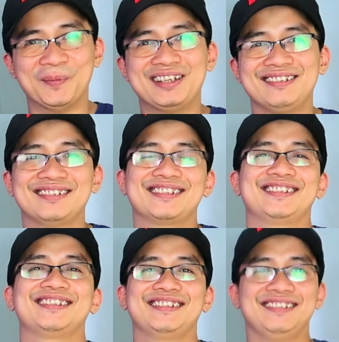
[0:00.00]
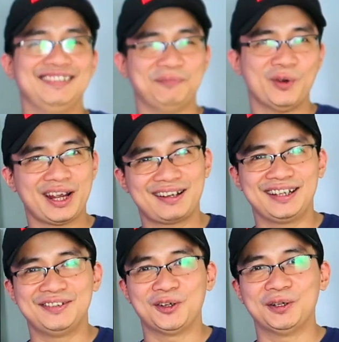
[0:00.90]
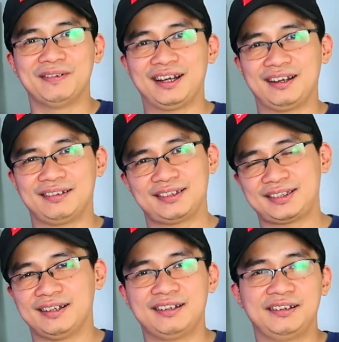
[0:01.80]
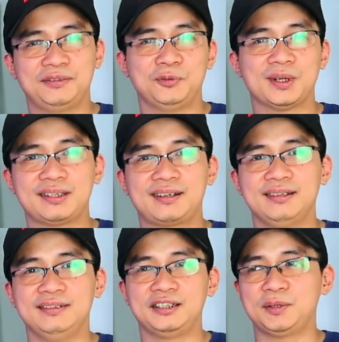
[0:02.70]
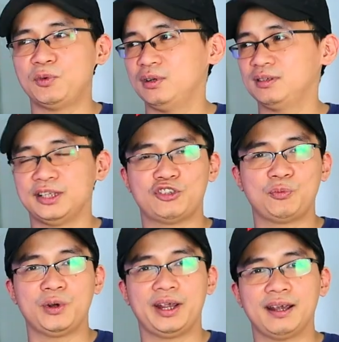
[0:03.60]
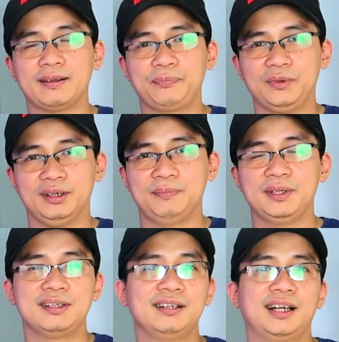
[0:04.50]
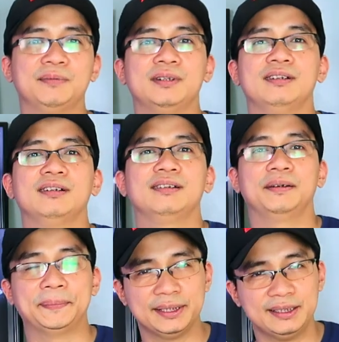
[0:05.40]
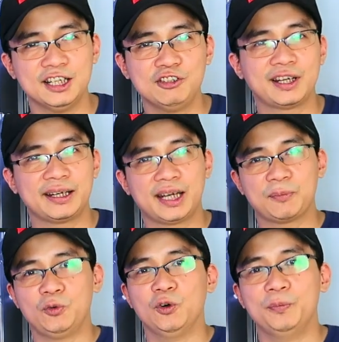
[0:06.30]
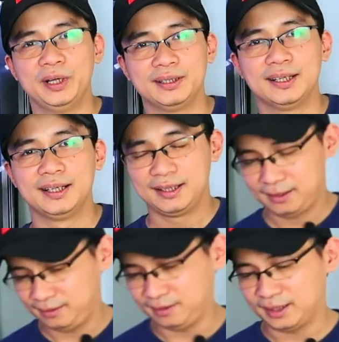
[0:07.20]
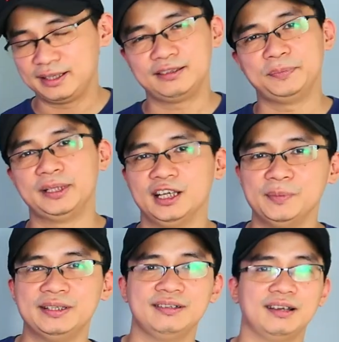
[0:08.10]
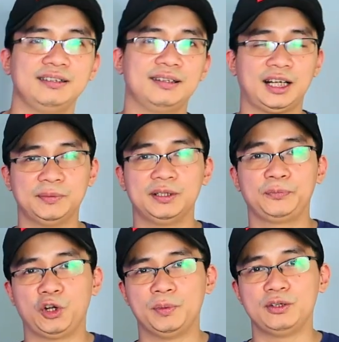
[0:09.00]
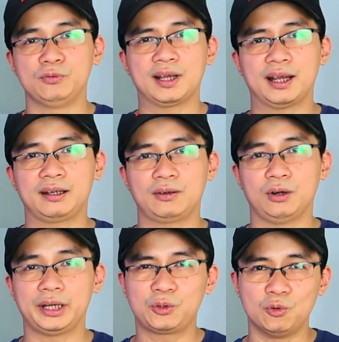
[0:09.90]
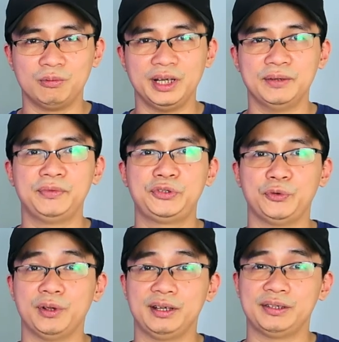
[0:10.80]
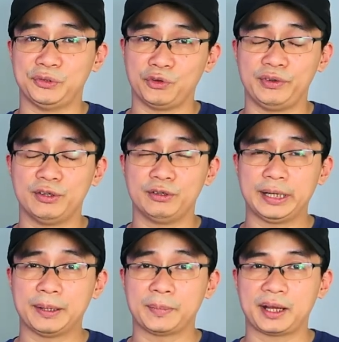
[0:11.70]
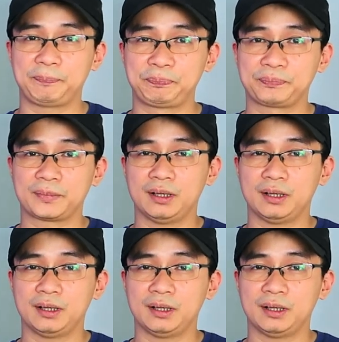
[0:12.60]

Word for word: ủng hộ mình mùa hè đang đến rồi và chắc chắn là chúng ta sẽ cần những cái mùi hương dành cho mùa hè à, mình rất là cảm ơn nếu như các anh em ủng hộ mình đường link mình để bên dưới rất là cảm ơn còn bây giờ chúng ta hãy, cùng đến với chủ đề chính của video ngày hôm nay